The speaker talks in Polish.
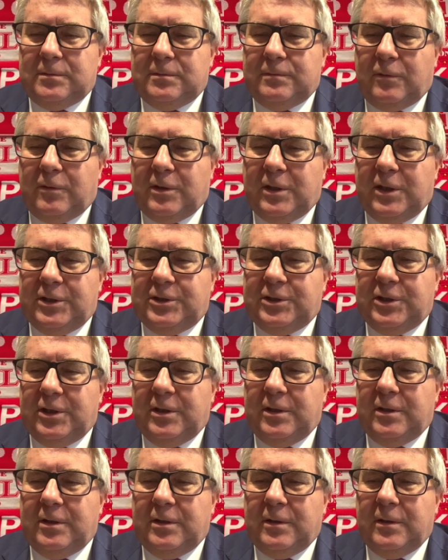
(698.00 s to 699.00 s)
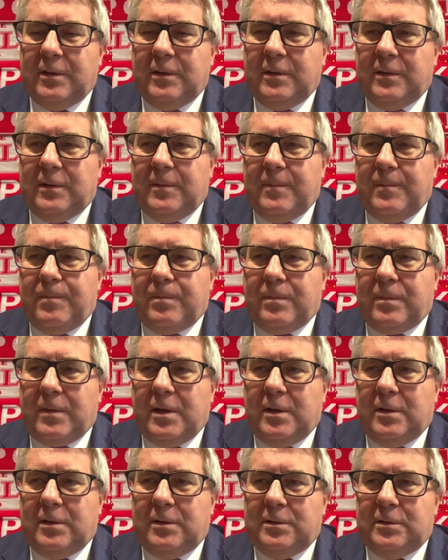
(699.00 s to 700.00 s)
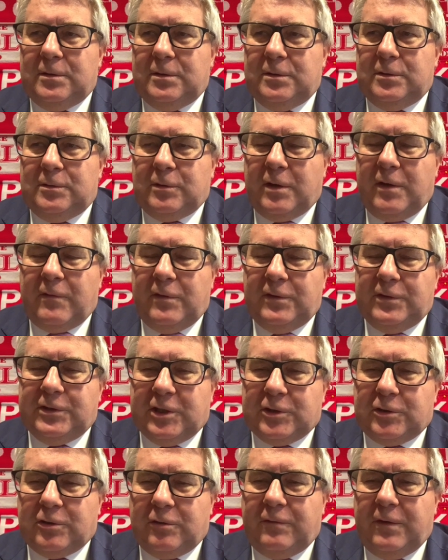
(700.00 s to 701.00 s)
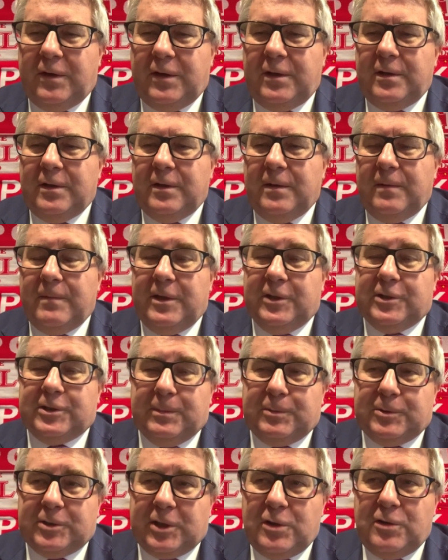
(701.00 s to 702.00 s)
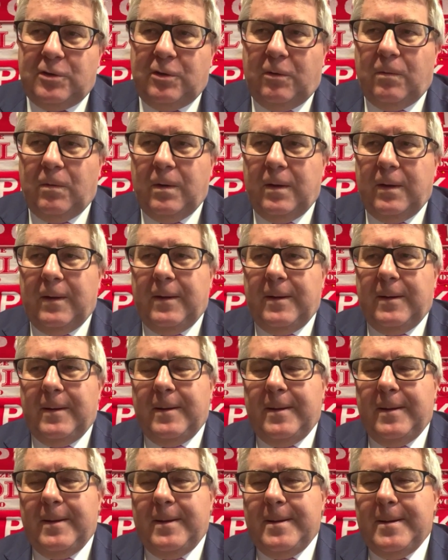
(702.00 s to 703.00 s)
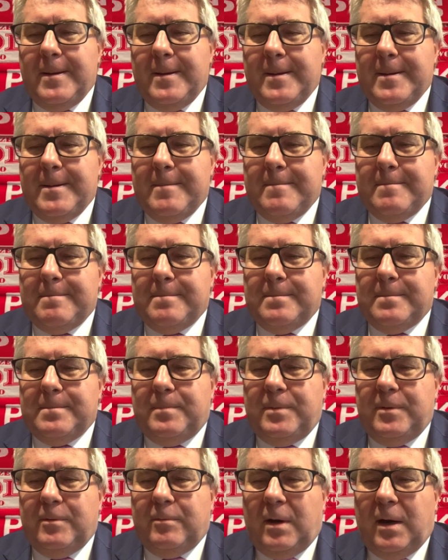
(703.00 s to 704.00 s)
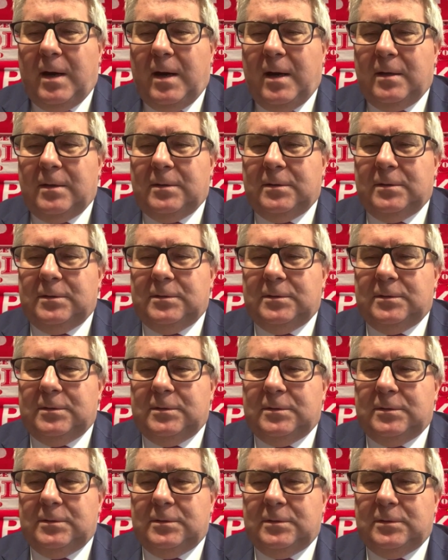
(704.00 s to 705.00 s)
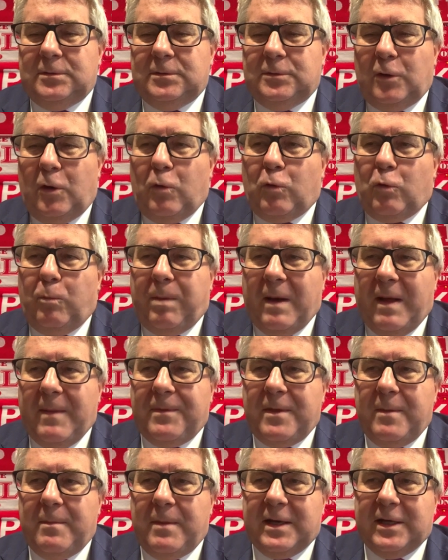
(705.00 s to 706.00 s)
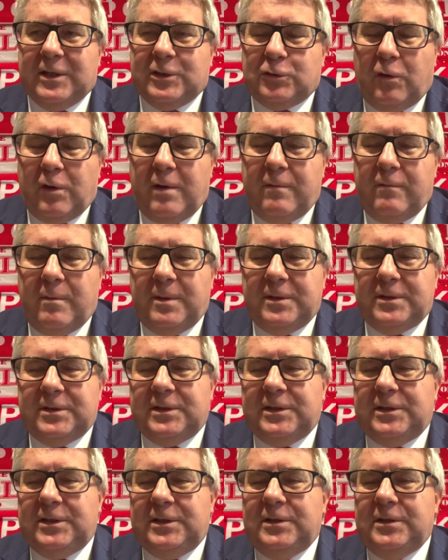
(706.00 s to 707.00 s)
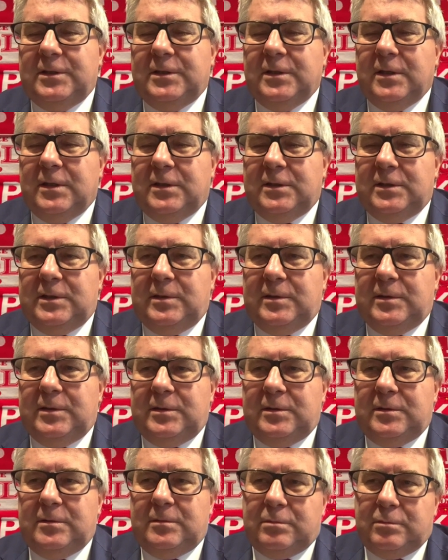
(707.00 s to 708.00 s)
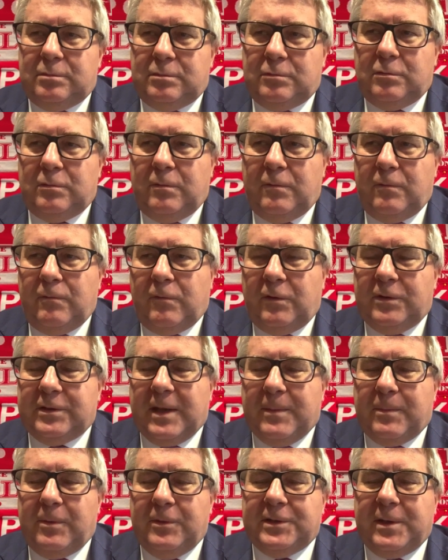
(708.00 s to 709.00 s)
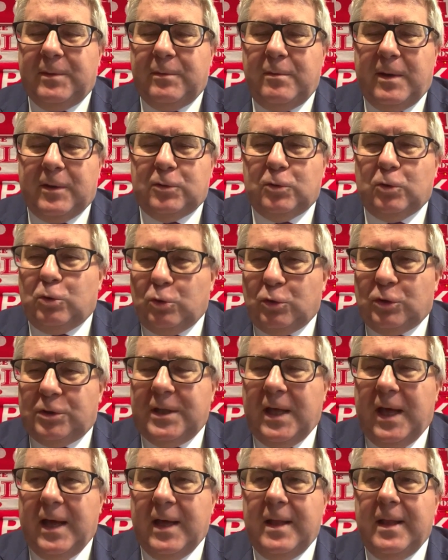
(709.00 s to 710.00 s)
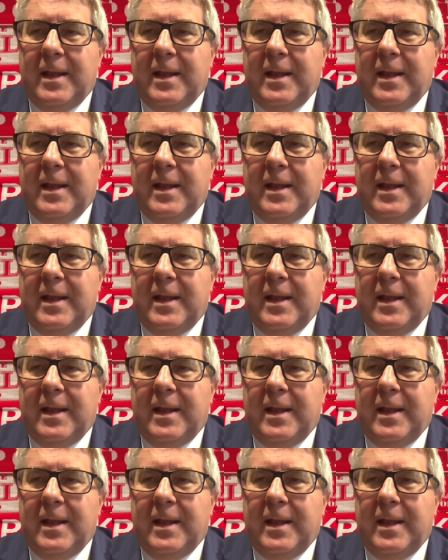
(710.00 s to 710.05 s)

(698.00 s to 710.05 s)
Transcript: w okresie y, II wojny światowej, jeszcze przed nią, była okupantem, agresorem wobec Chin i wojska japońskie były bardzo okrutne.